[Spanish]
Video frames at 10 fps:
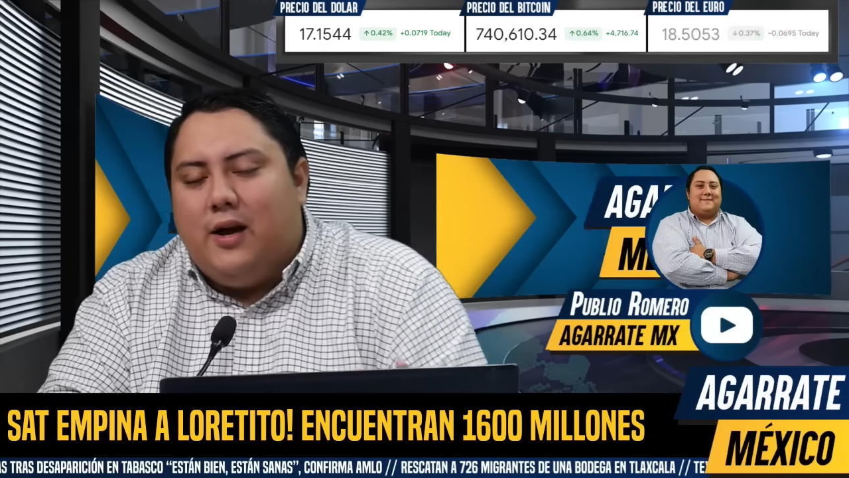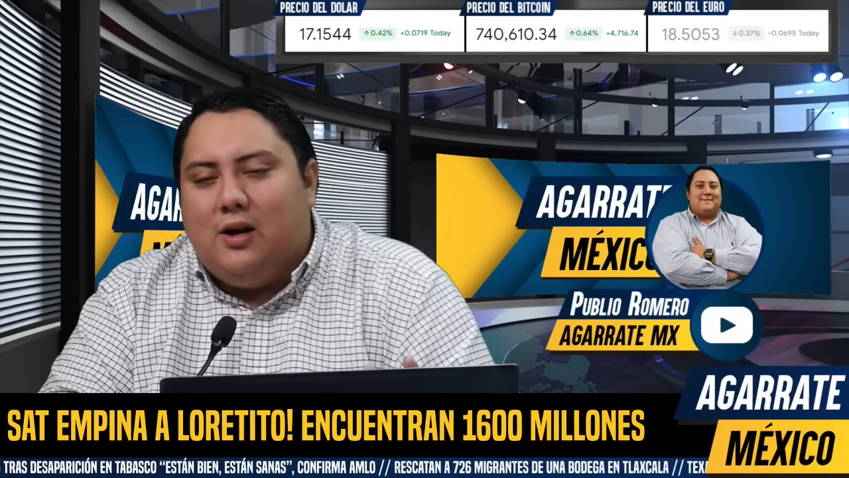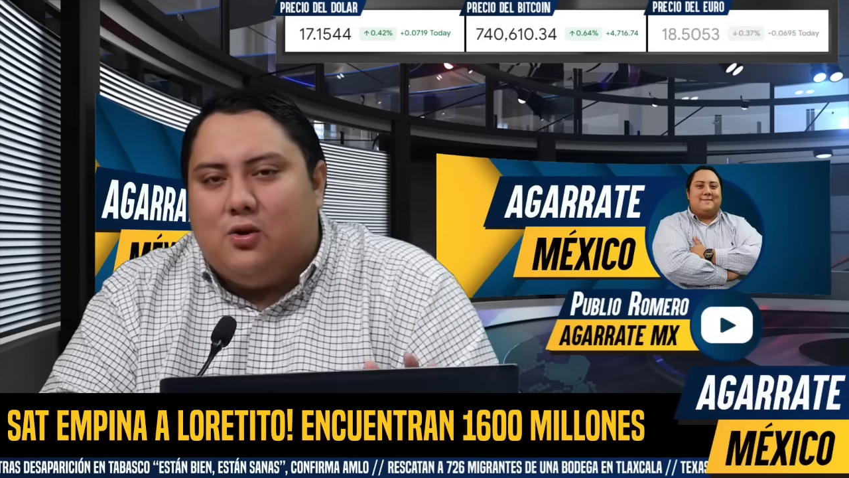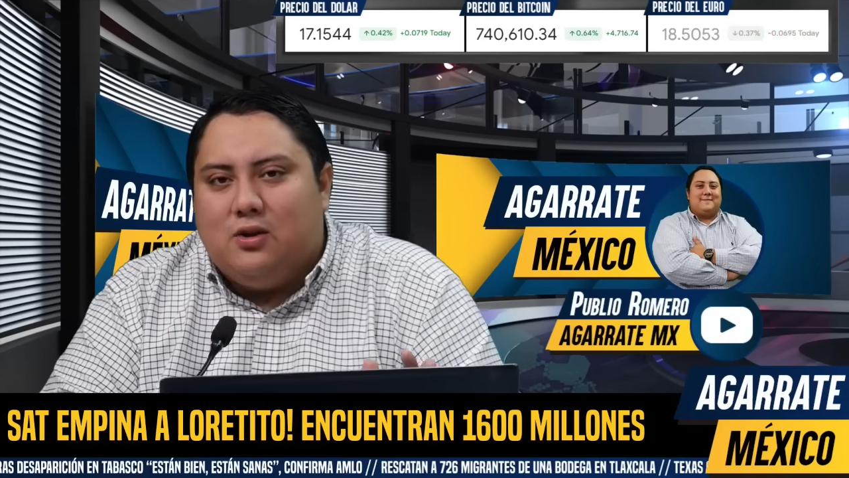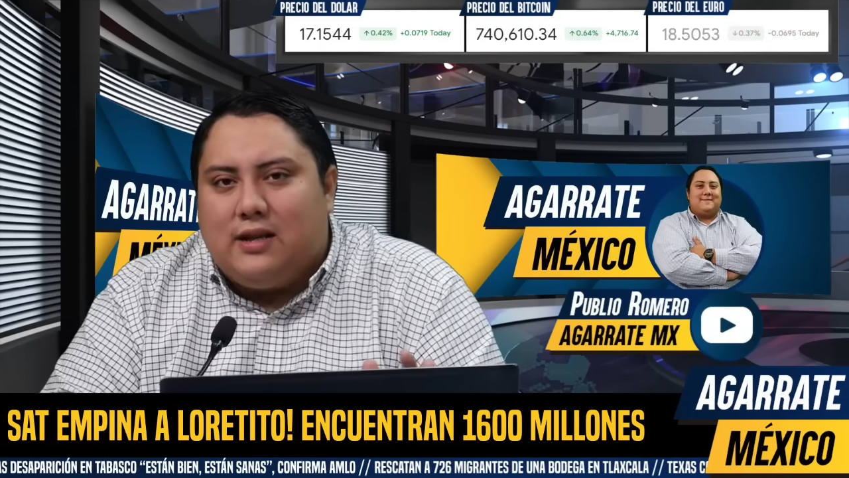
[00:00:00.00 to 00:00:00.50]
el
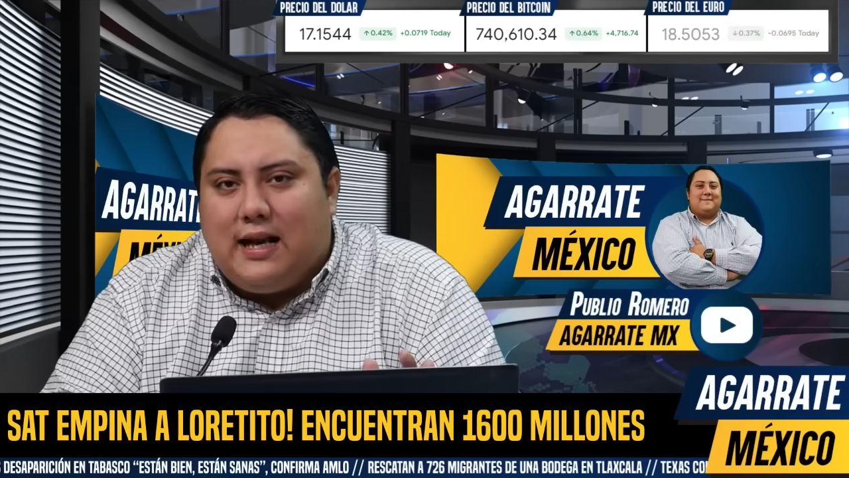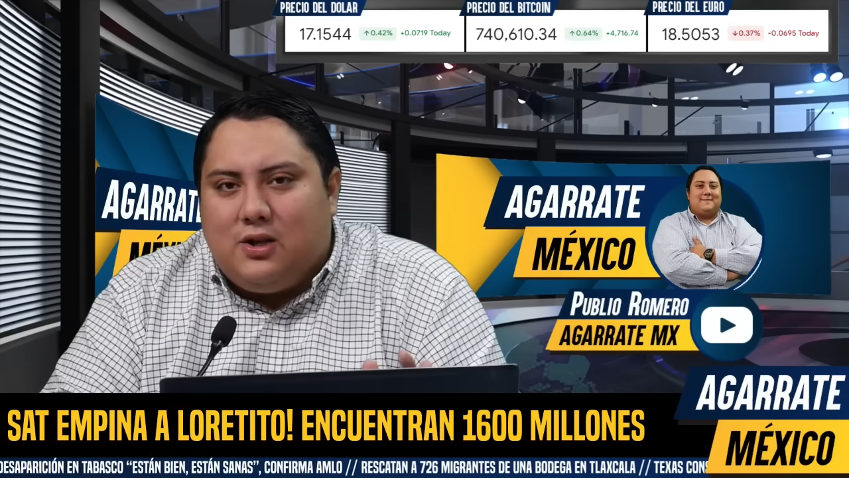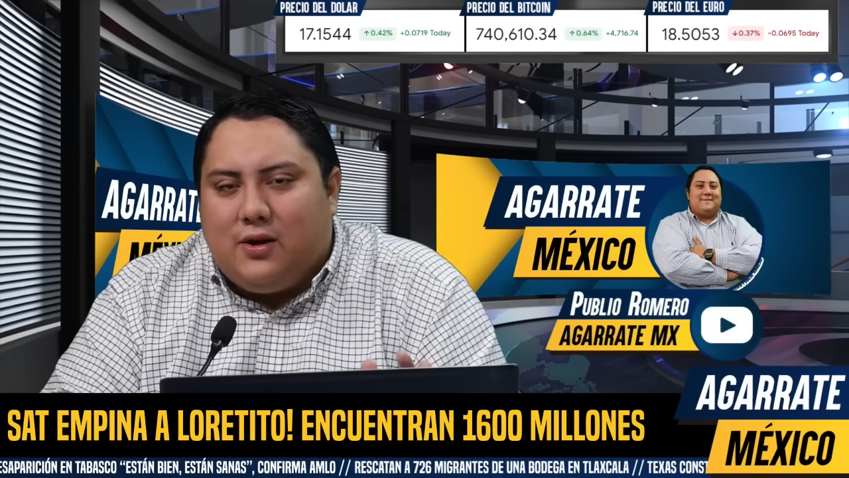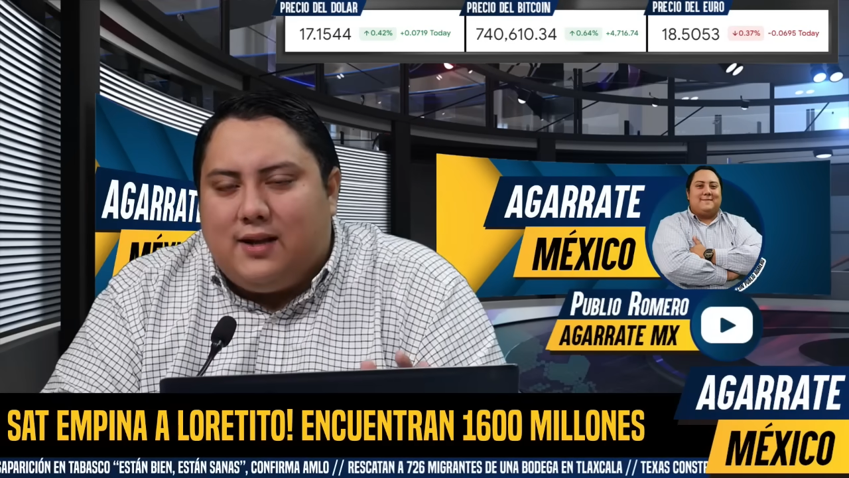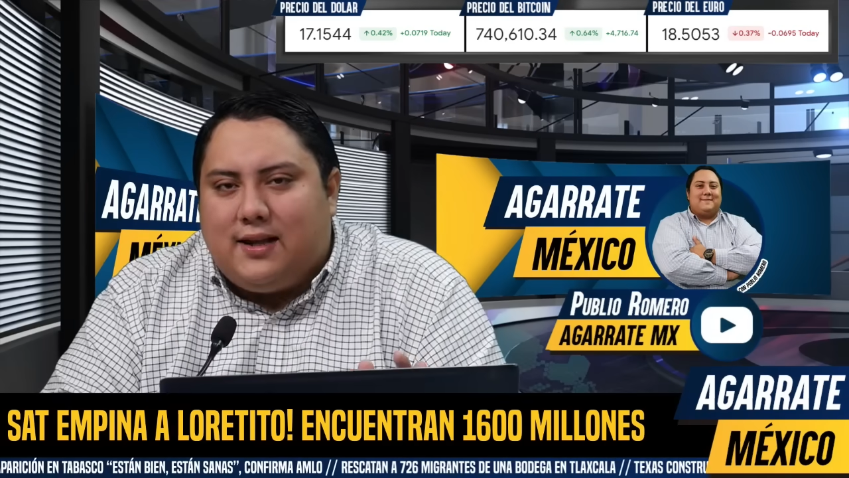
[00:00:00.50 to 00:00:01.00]

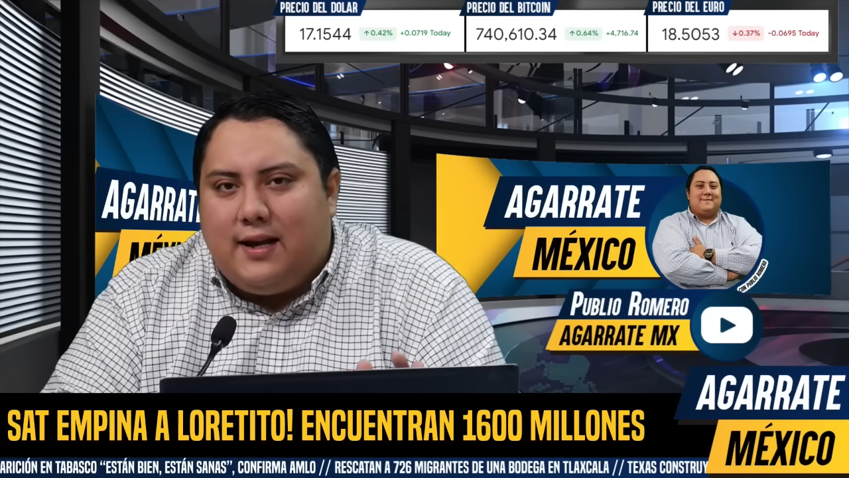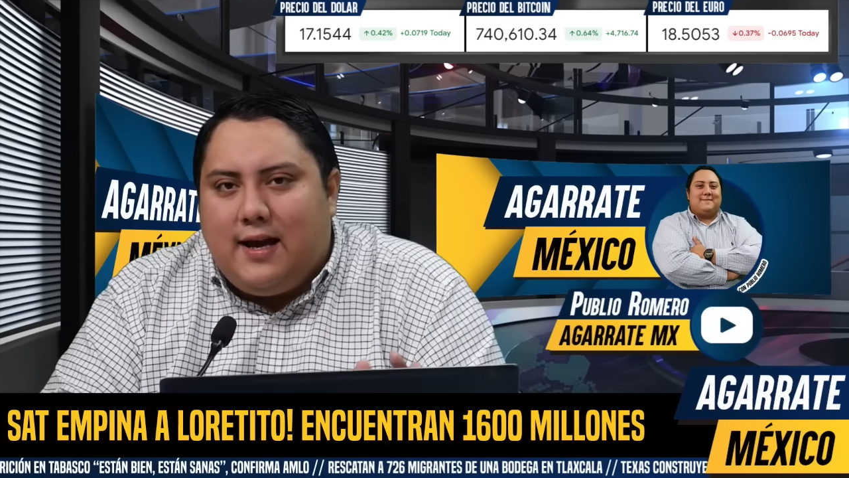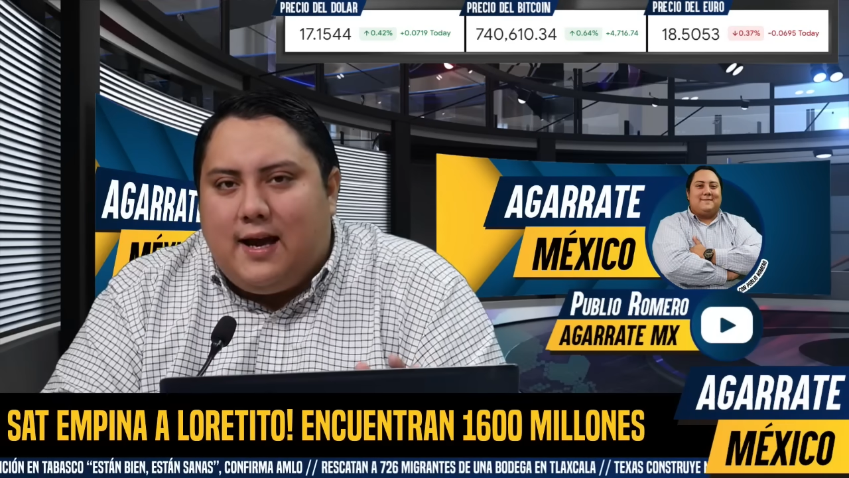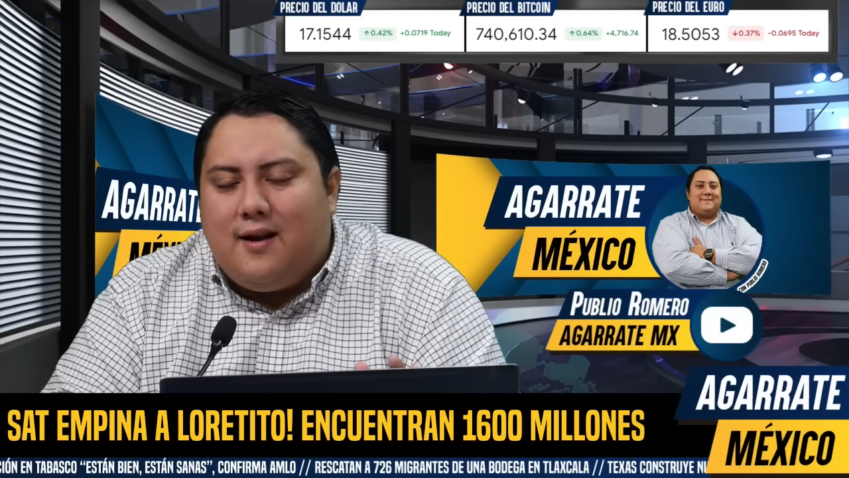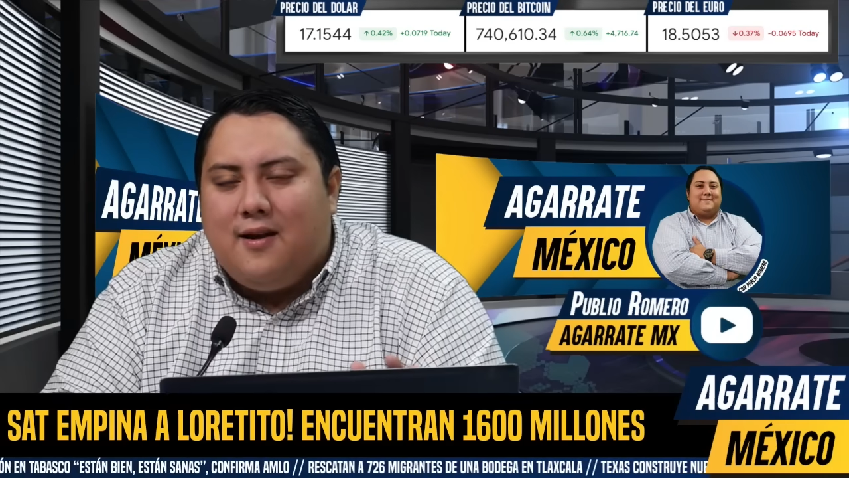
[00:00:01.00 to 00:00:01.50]
contrato que
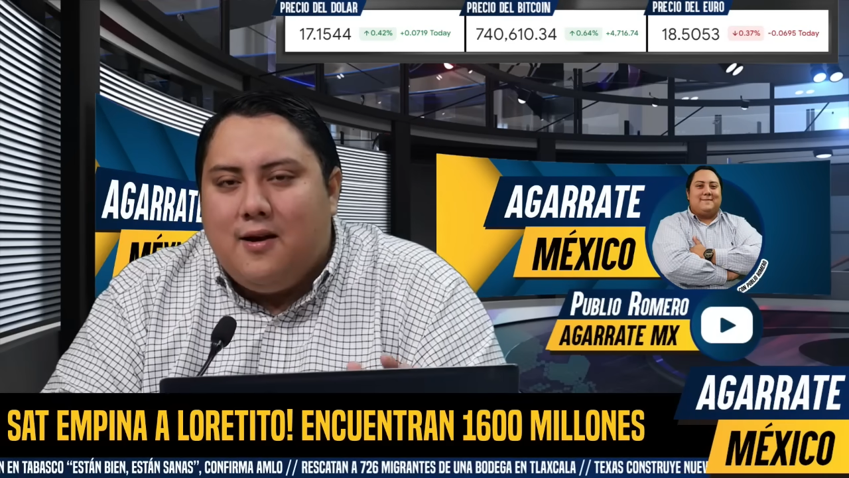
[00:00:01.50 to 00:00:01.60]
tenían